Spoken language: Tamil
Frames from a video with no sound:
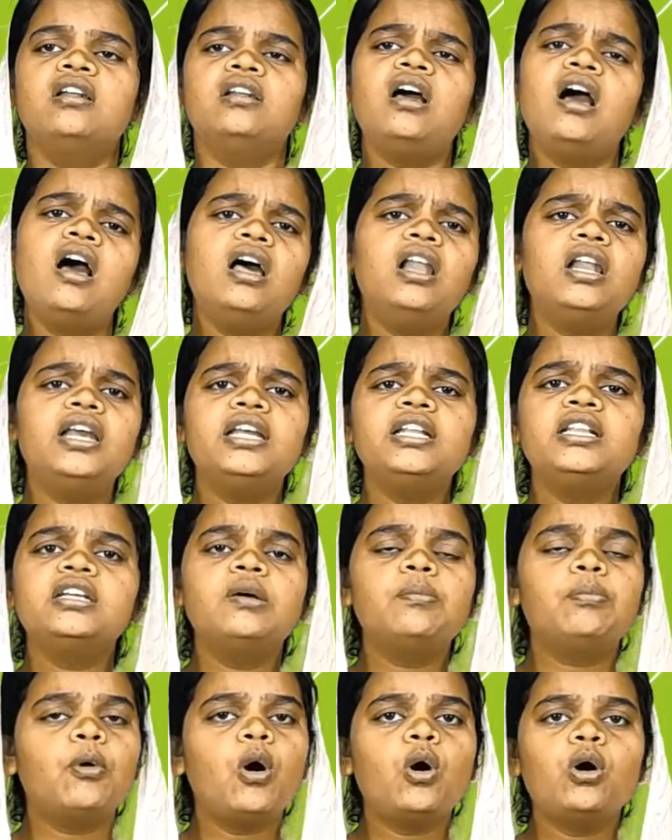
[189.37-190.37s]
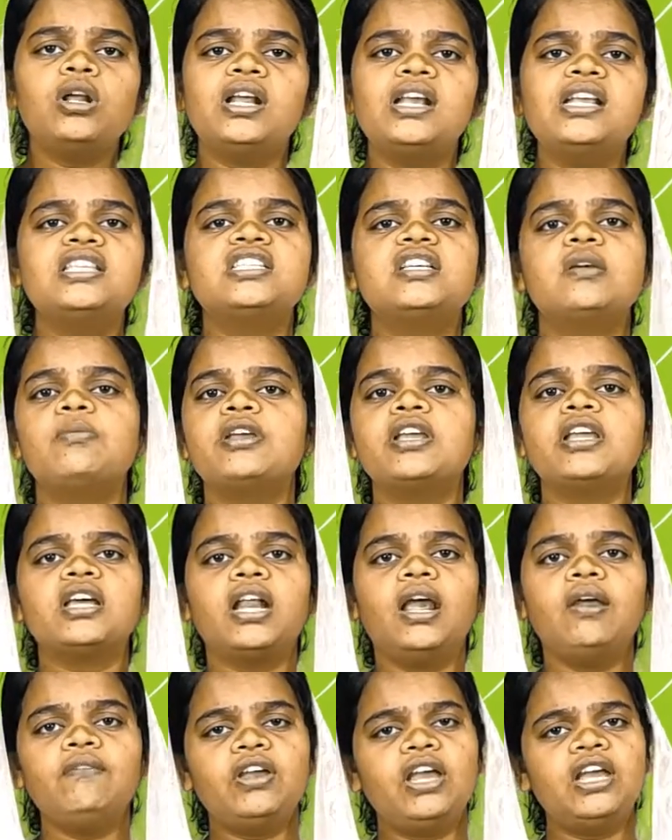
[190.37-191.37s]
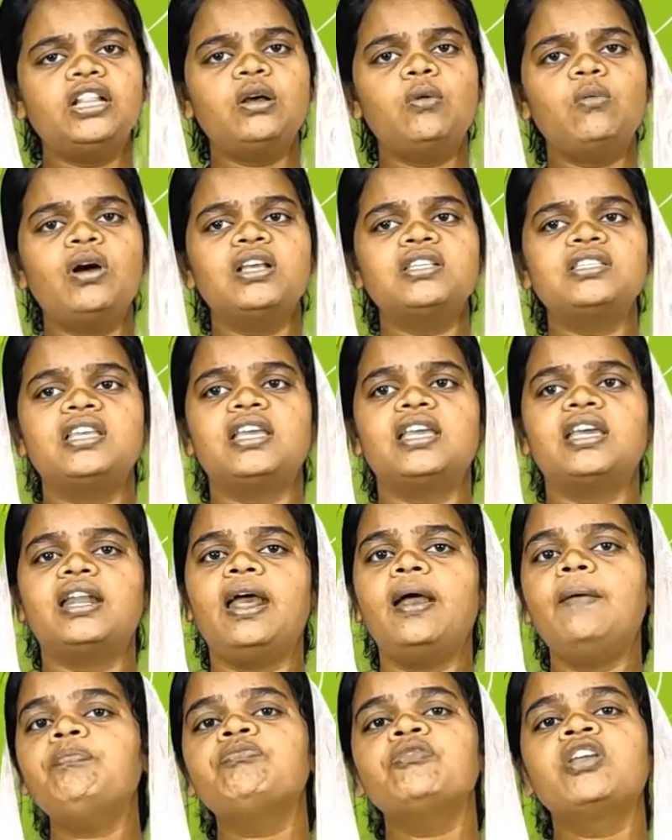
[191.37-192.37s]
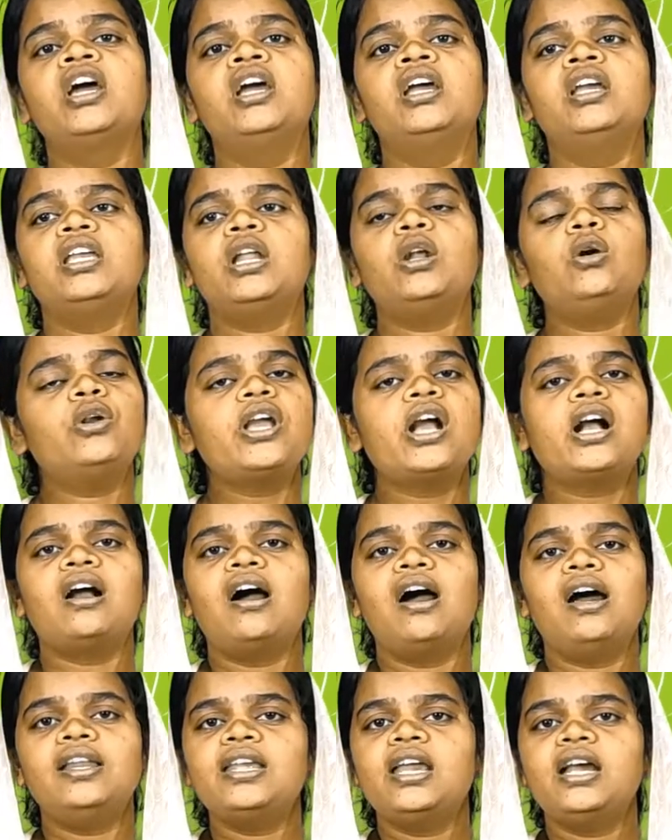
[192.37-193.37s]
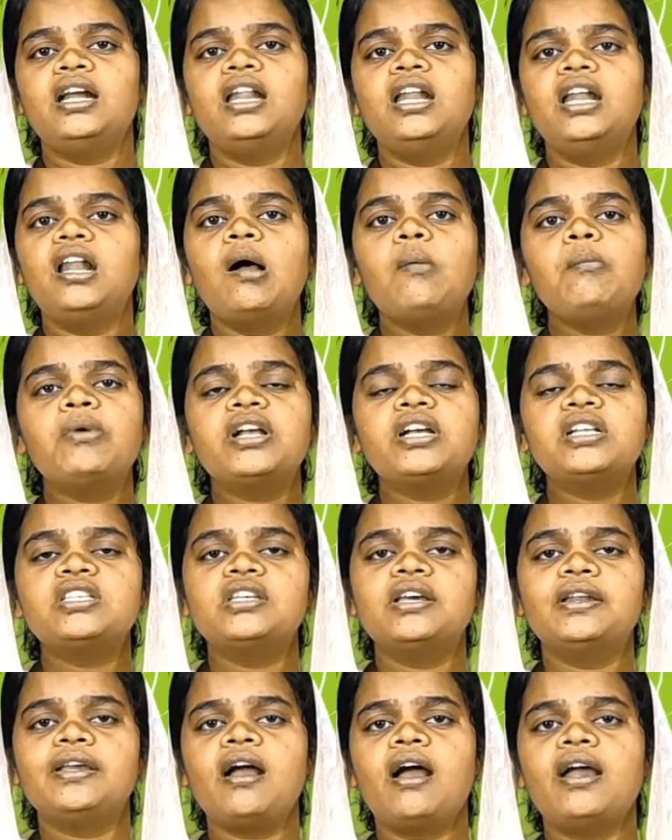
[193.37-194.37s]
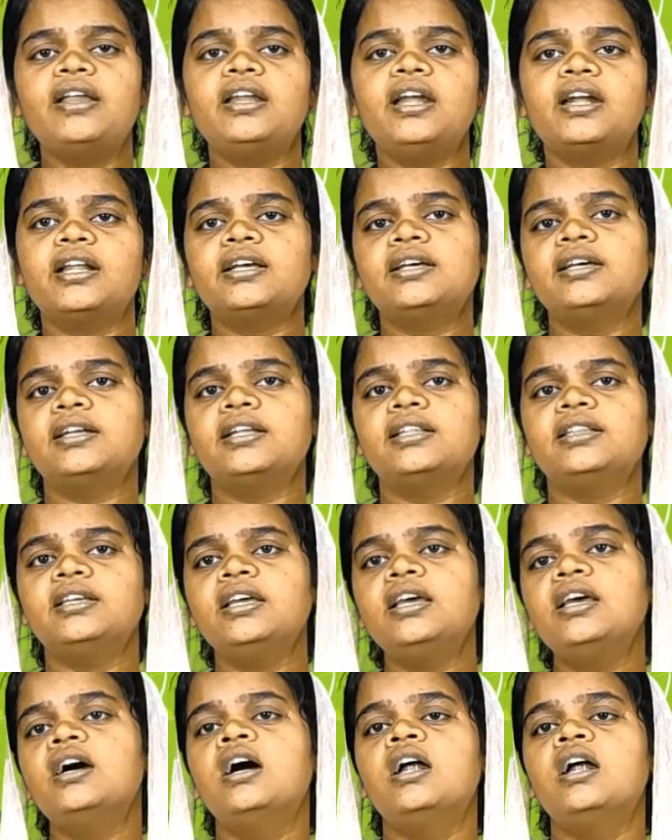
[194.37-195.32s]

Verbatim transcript: நான் ஆலயத்துக்கு போகிறேன் ஜெபிக்கிறேன் வேதம் வாசிக்கிறேன் என்னுடைய காரியங்கள் எல்லாம் மிகச்சரியாய் நடக்கிறது